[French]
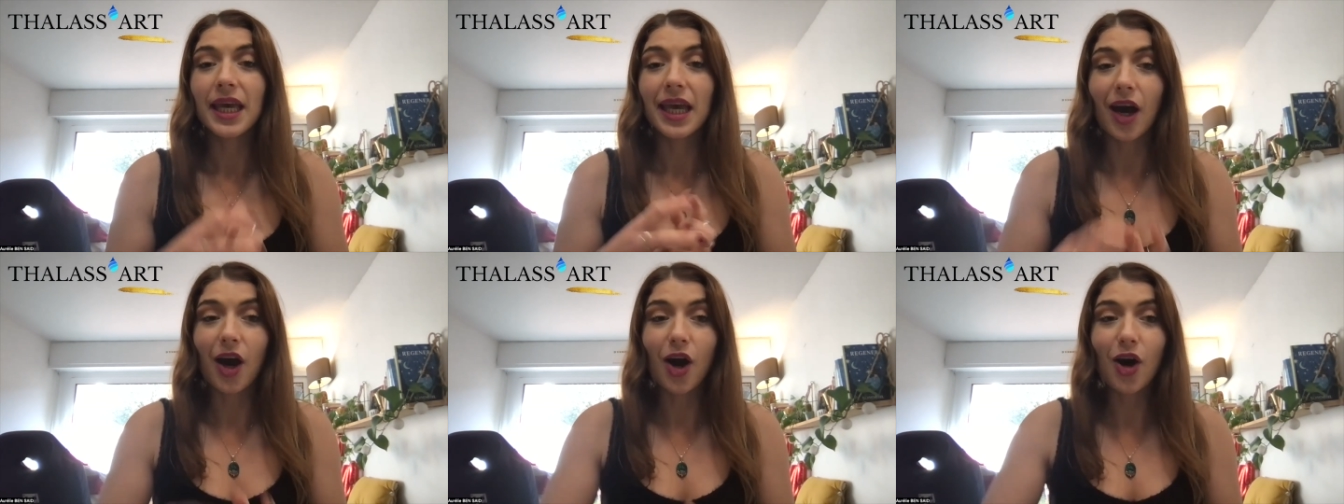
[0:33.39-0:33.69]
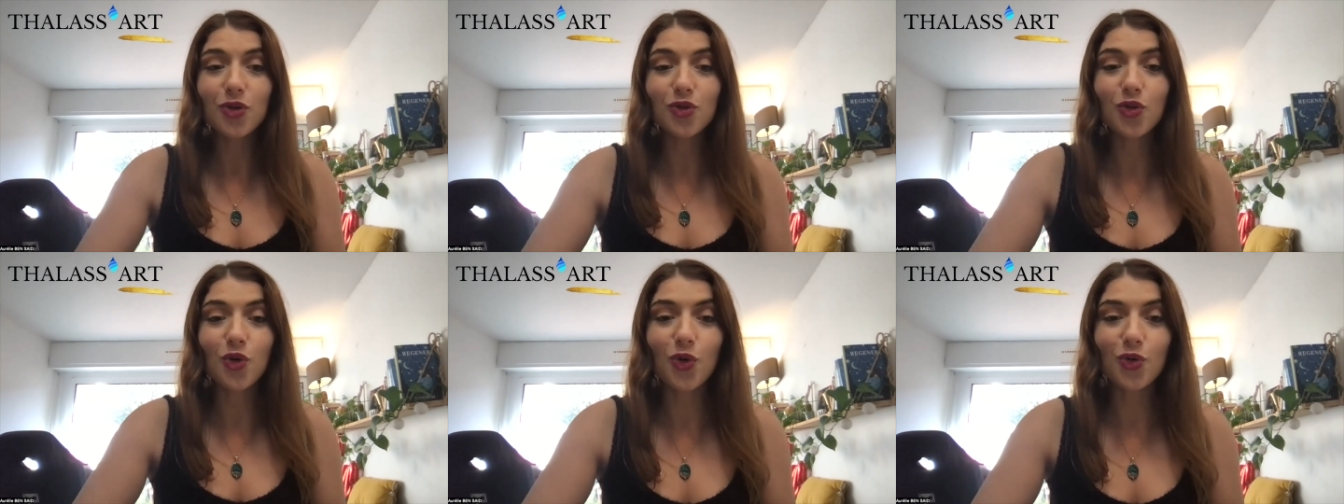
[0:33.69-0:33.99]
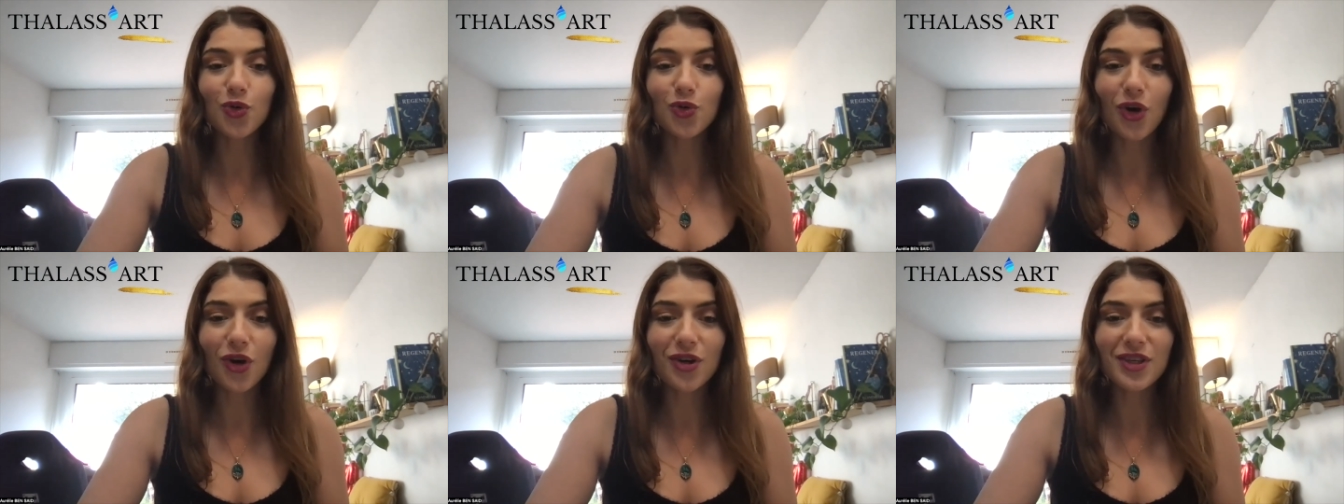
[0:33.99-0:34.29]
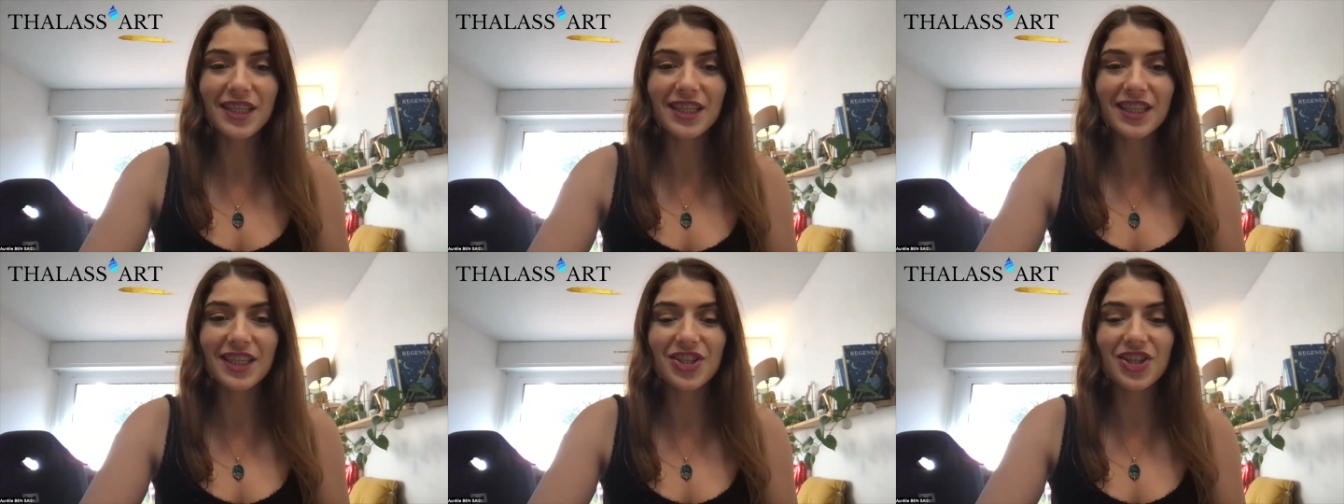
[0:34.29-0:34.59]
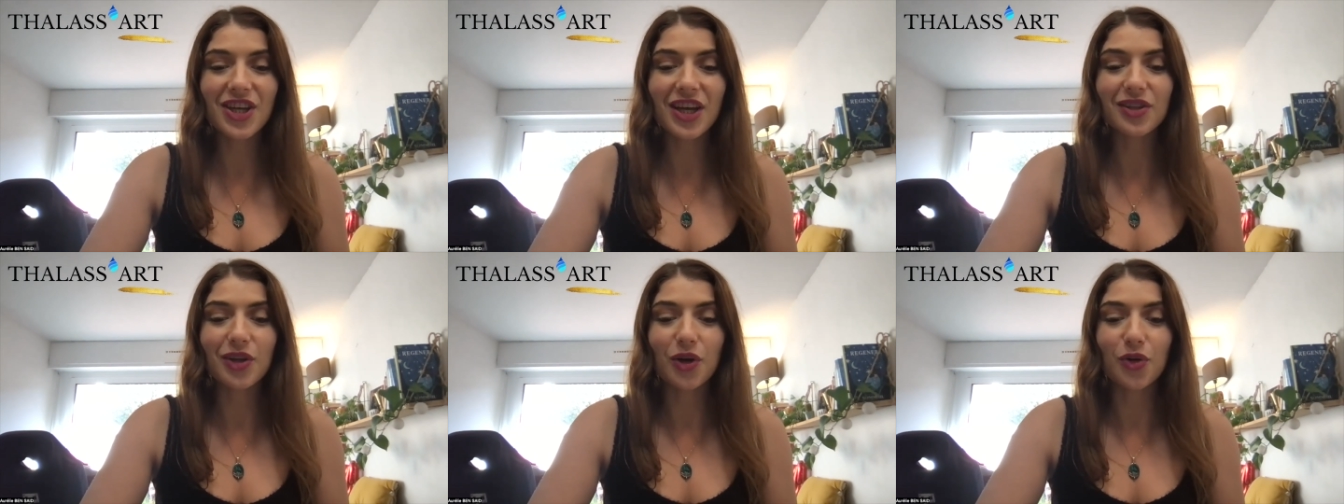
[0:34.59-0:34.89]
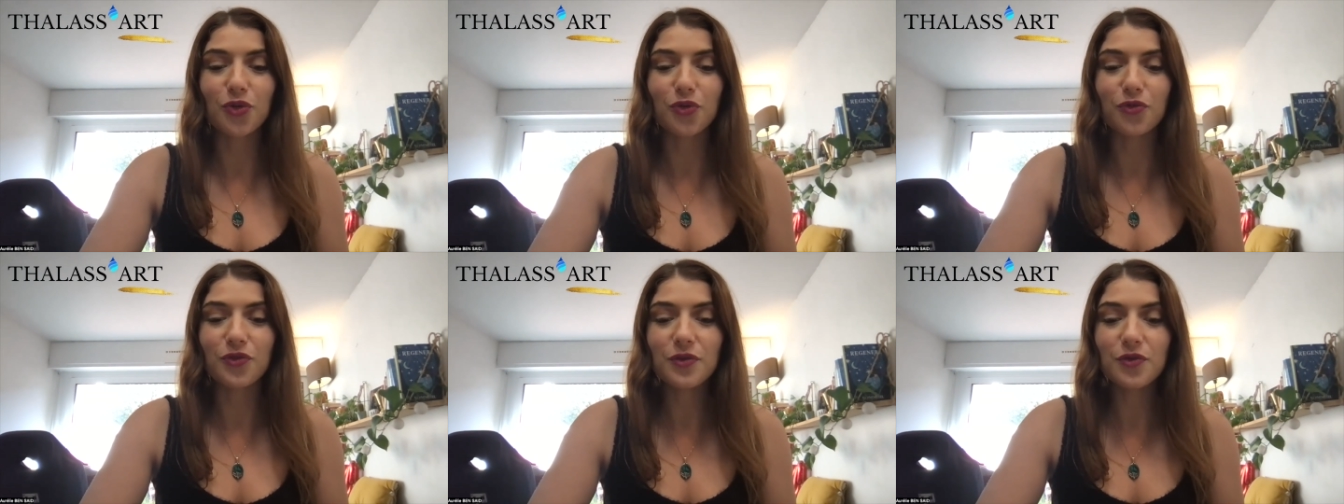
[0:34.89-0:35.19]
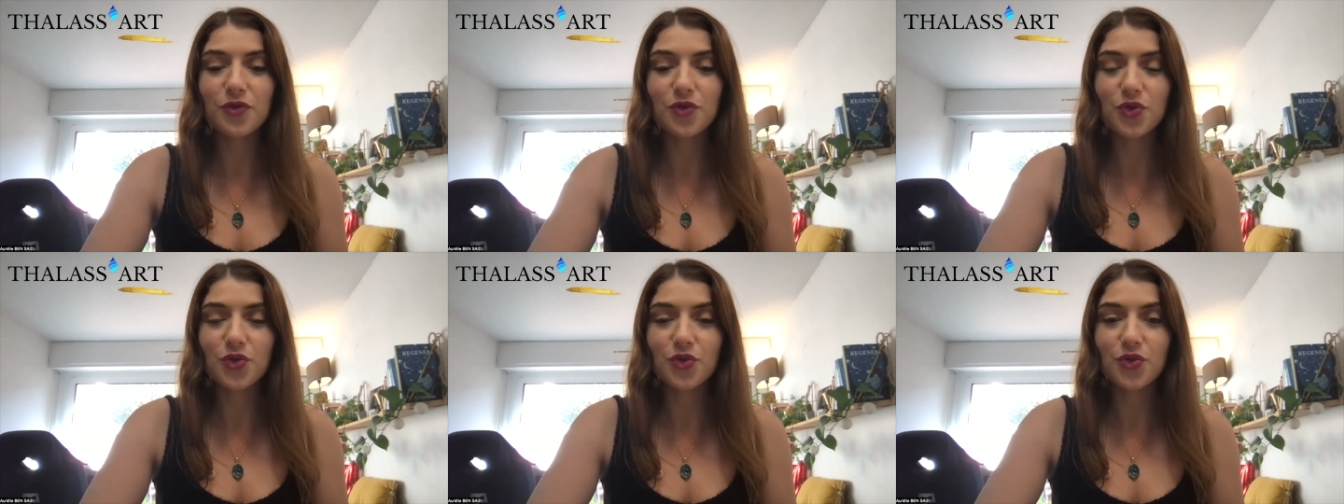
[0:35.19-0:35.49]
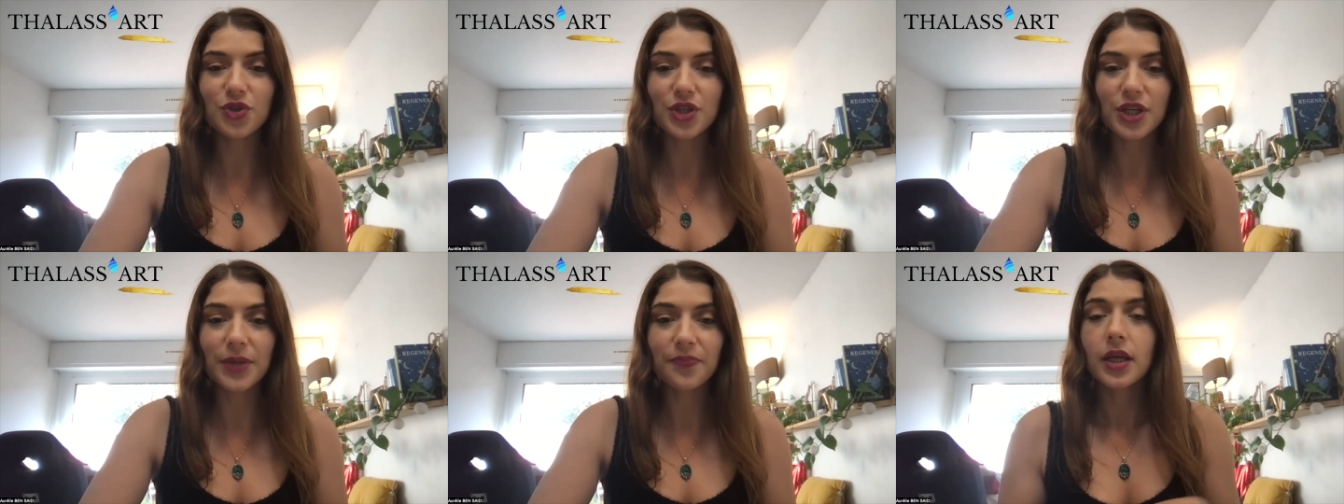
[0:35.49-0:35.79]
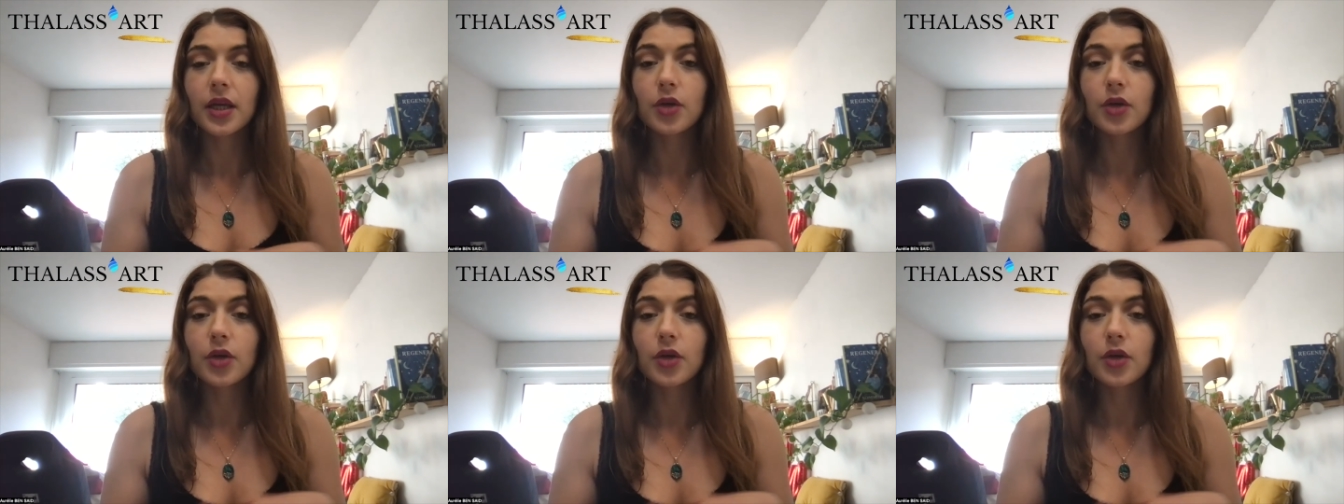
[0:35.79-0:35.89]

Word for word: et rentrons d'ores et déjà dans le vif du sujet.